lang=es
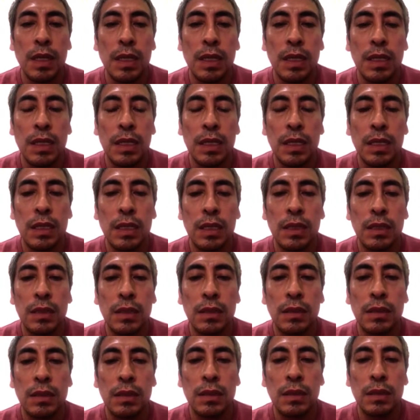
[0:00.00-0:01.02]
Y
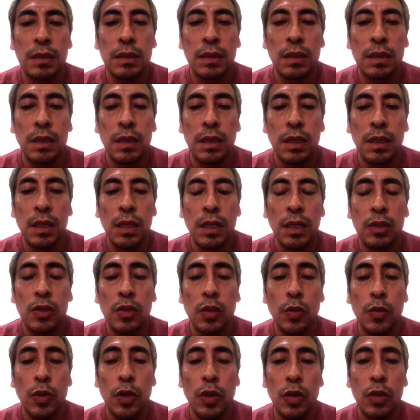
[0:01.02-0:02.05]
es
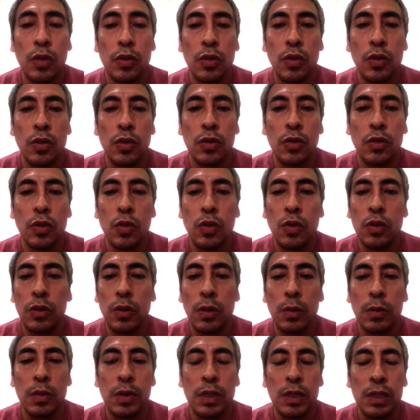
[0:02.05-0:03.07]
obvio que nosotros no nos
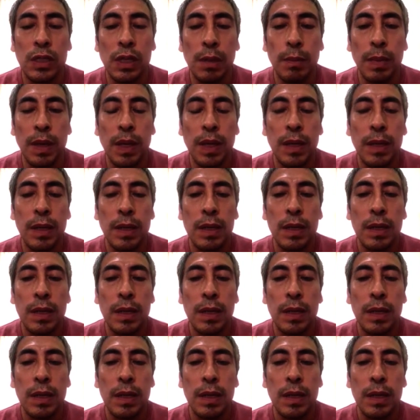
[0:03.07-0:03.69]
íbamos a escapar.